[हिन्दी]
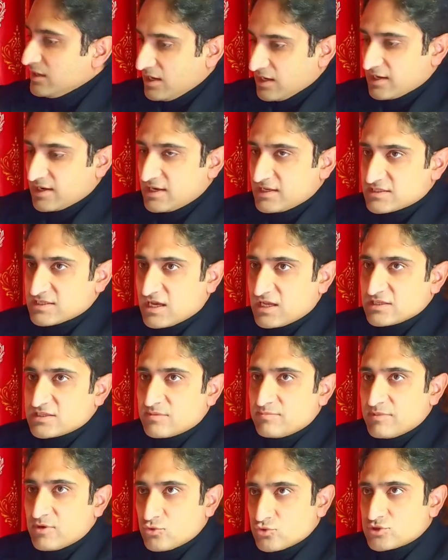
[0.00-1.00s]
अगले साल
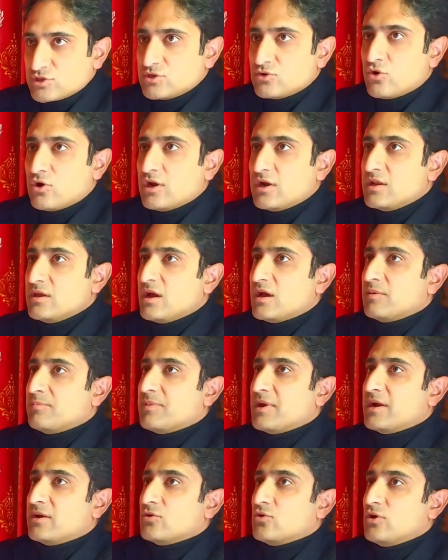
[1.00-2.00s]
जब मैं उसी कॉलोनी
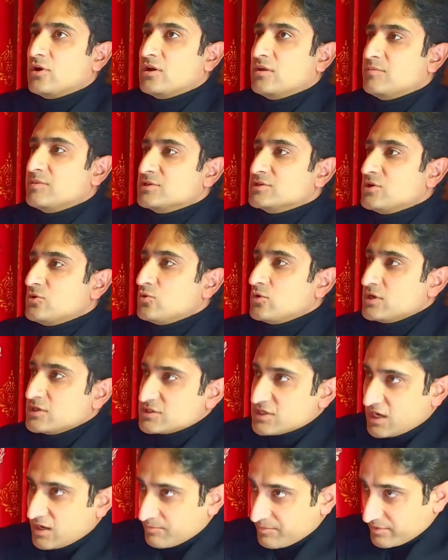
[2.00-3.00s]
अनप्लान्ड कॉलोनी में जाऊँगा
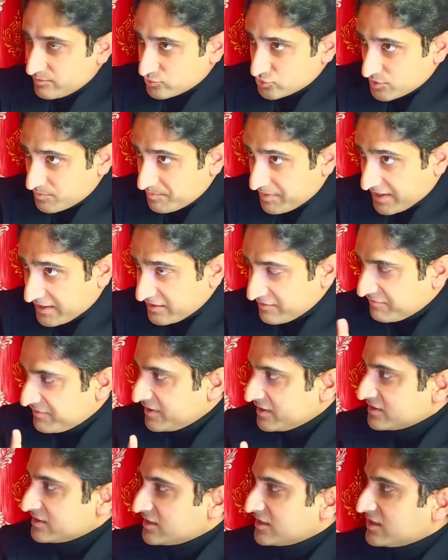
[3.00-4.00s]
जहाँ पे मुझे पैडी
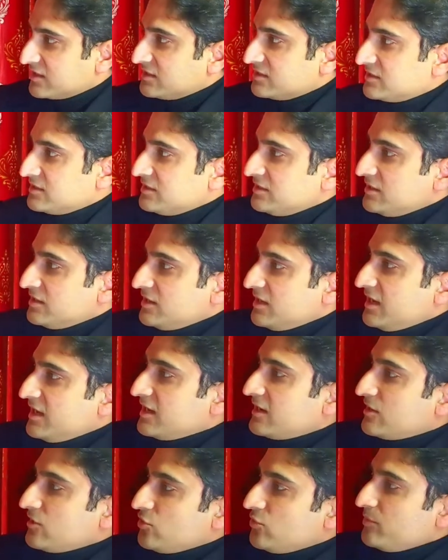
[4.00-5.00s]
फील्ड दिख रही थी
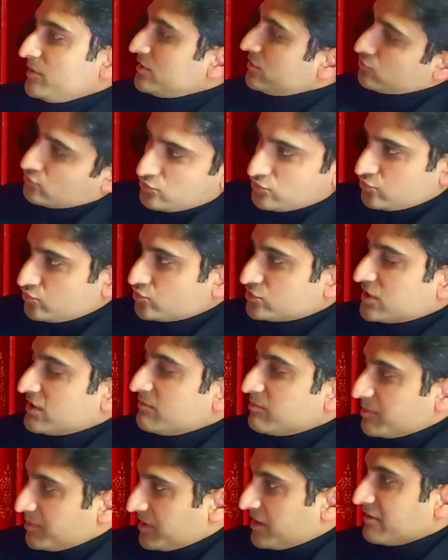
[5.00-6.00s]
एक किलोमीटर दूर दूसरा
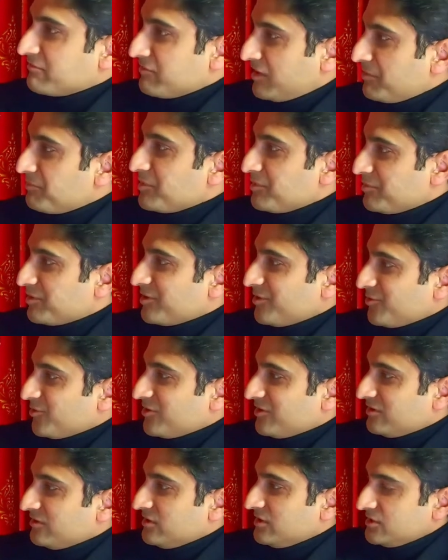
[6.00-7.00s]
मकान वहाँ पर बना
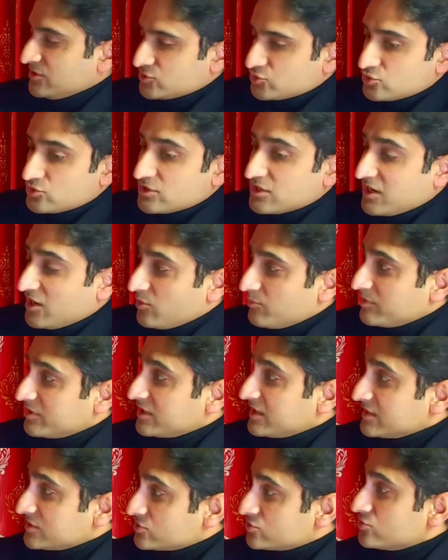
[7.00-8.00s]
होगा सो द
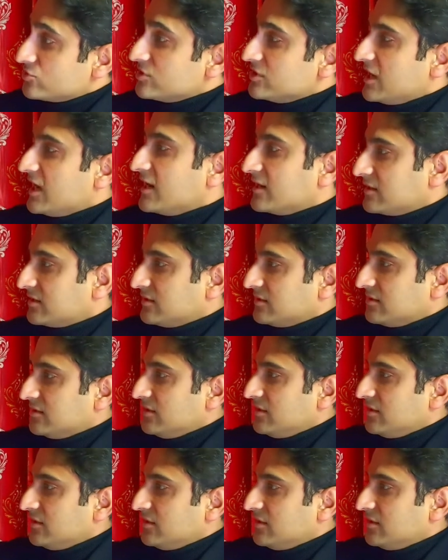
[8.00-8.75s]
गवर्नमेंट हैज़ टू रिएक्ट